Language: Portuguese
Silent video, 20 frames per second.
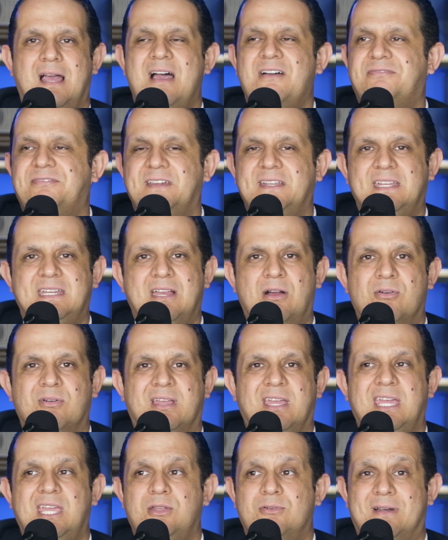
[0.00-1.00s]
a ferir
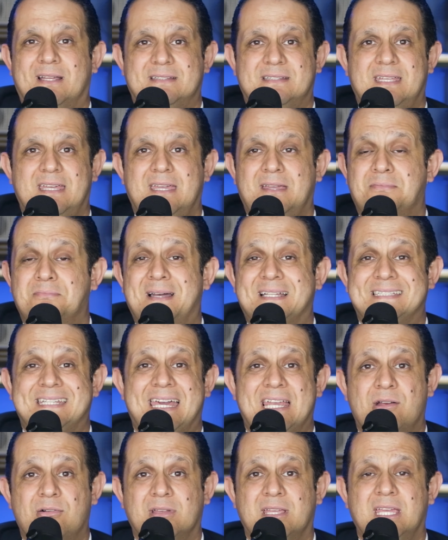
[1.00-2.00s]
alguém ou até
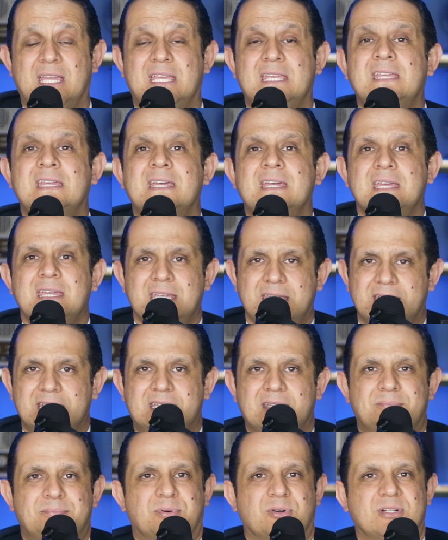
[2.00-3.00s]
matar alguém,
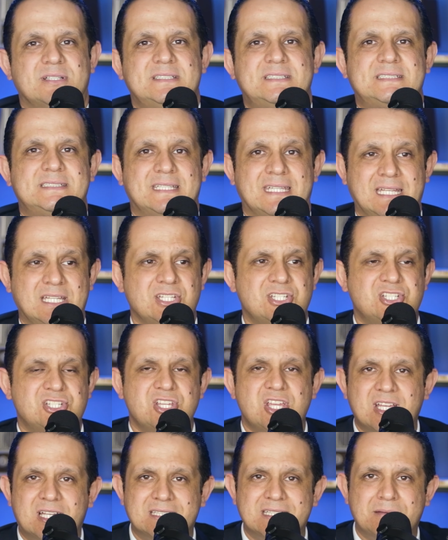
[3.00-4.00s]
e depois ele
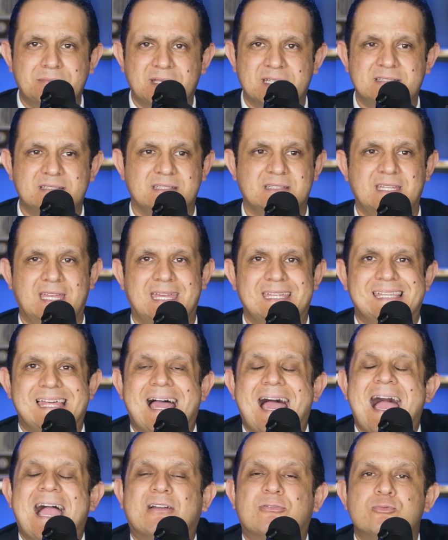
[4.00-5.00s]
chega na mente
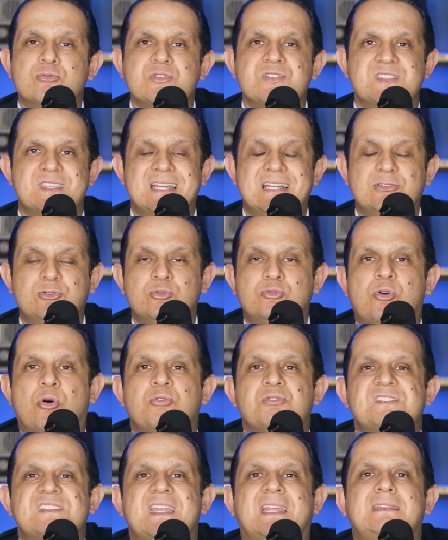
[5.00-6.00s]
dela acusando
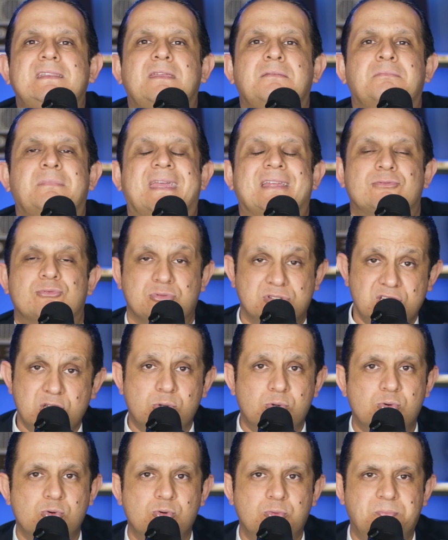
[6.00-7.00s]
com o sentimento
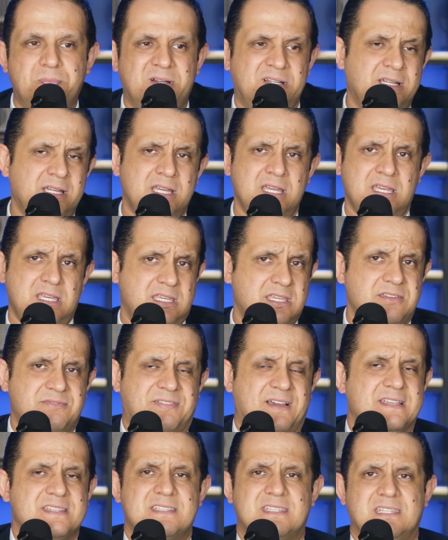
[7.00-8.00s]
de culpa e
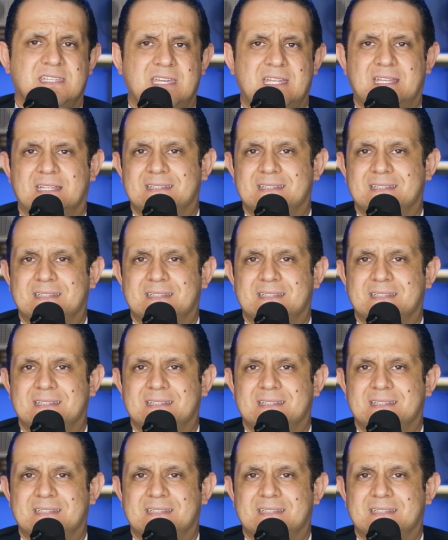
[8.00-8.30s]
faz que